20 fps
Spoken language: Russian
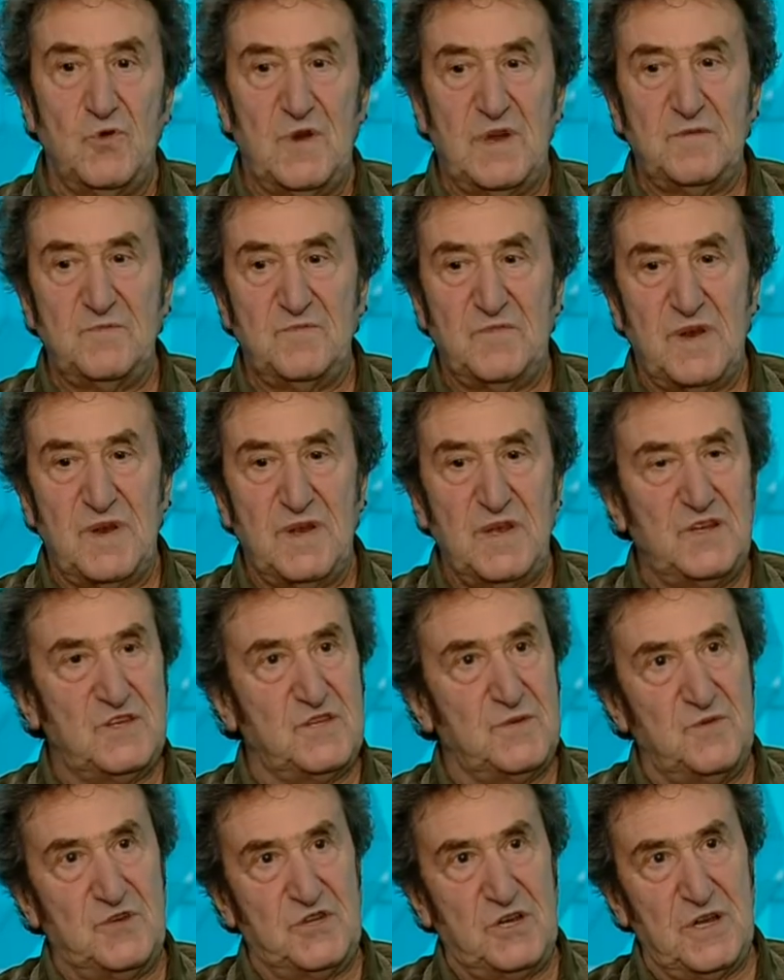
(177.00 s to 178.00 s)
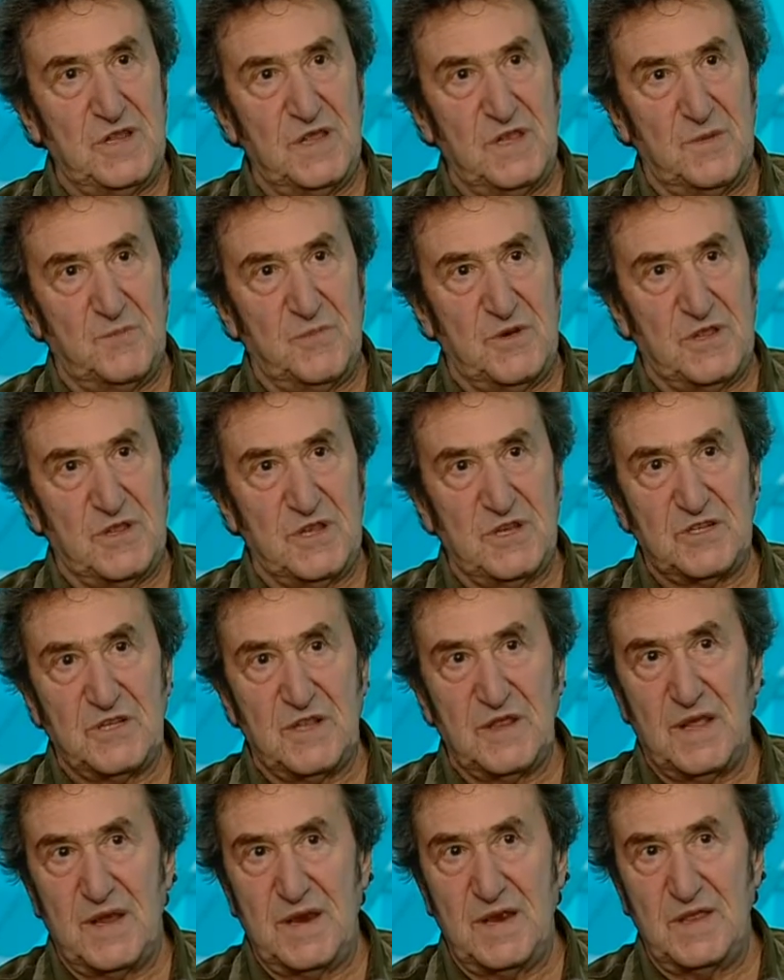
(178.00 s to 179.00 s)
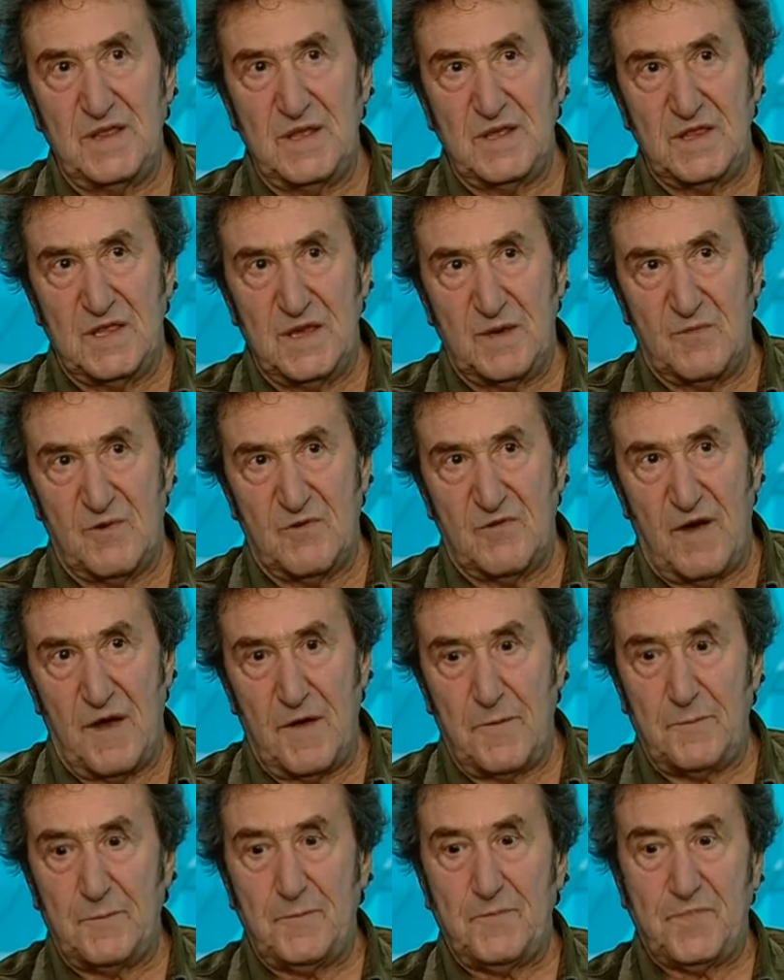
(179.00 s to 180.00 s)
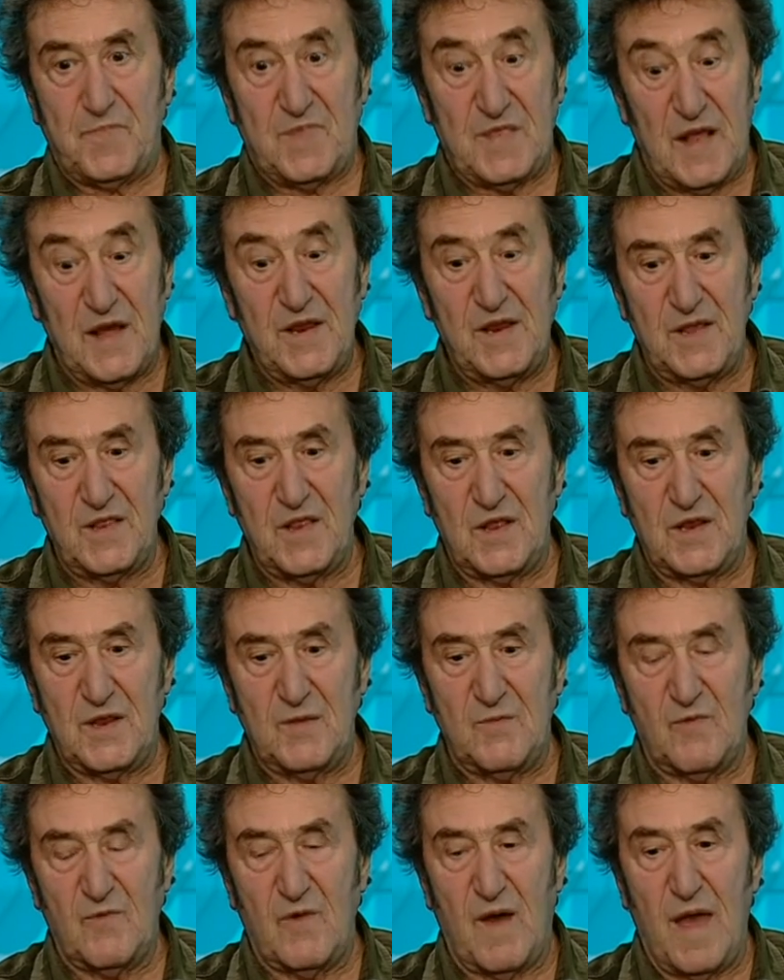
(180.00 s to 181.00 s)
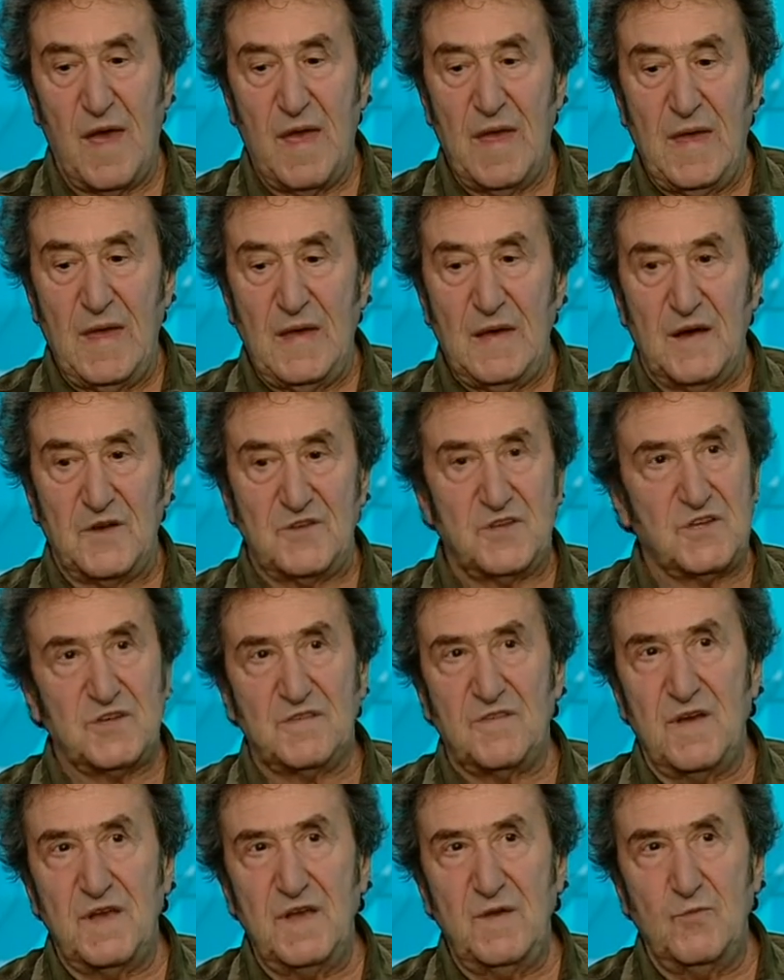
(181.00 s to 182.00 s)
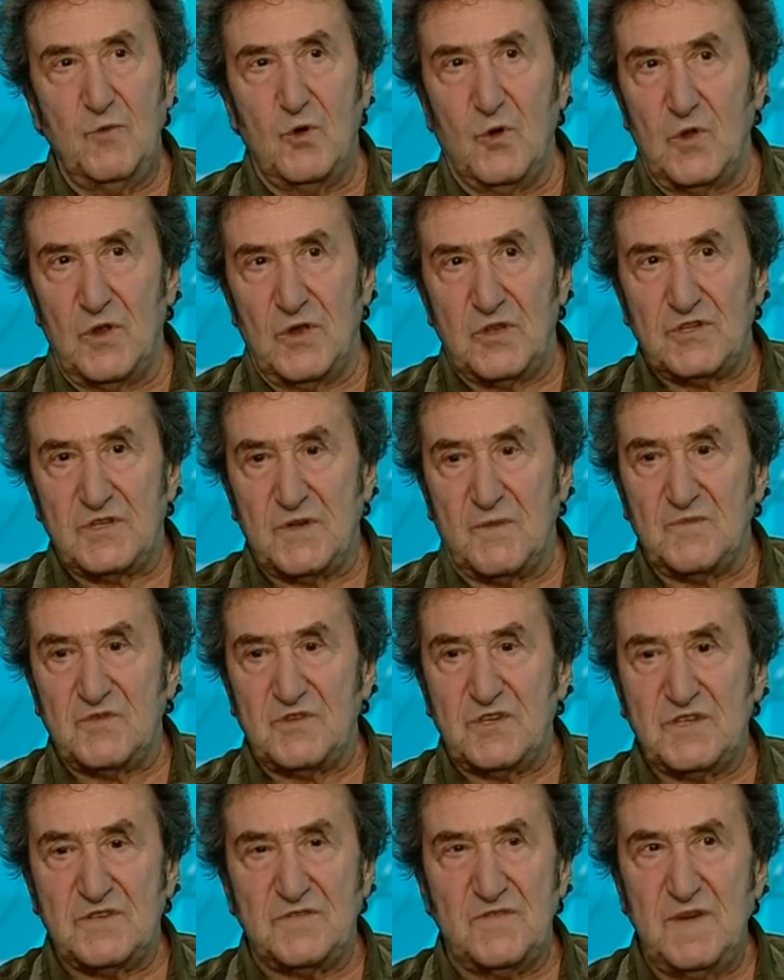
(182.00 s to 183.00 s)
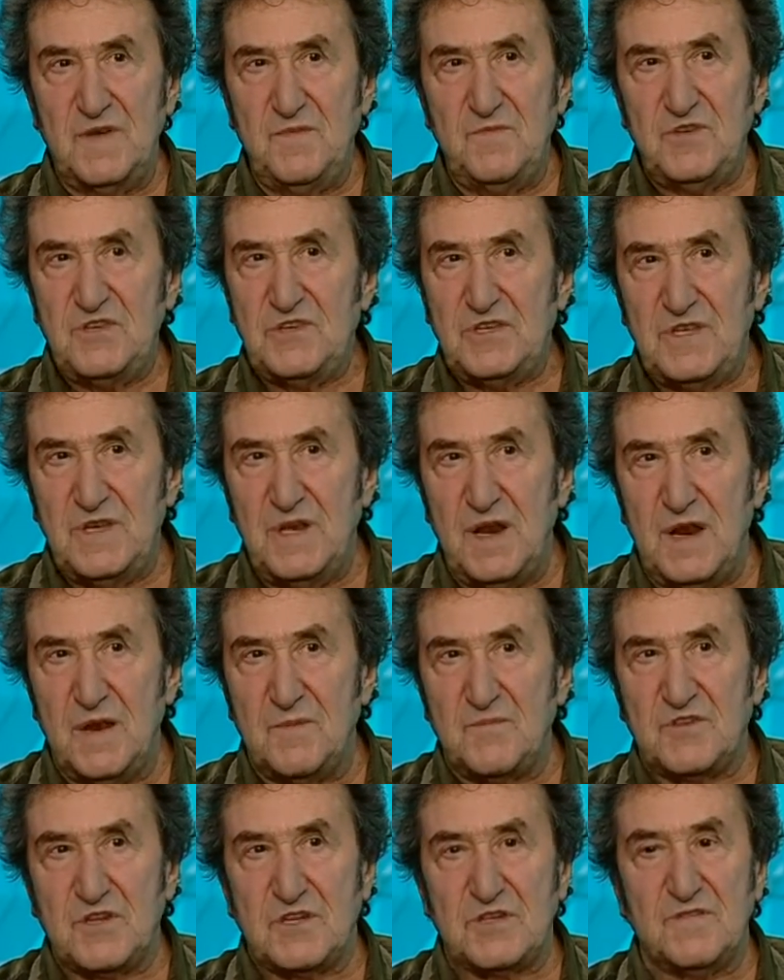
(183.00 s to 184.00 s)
У нас, например, есть замечательная поэтесса Ларина Дымова – Арена Дымова. Со своим голосом, со своим стилем, со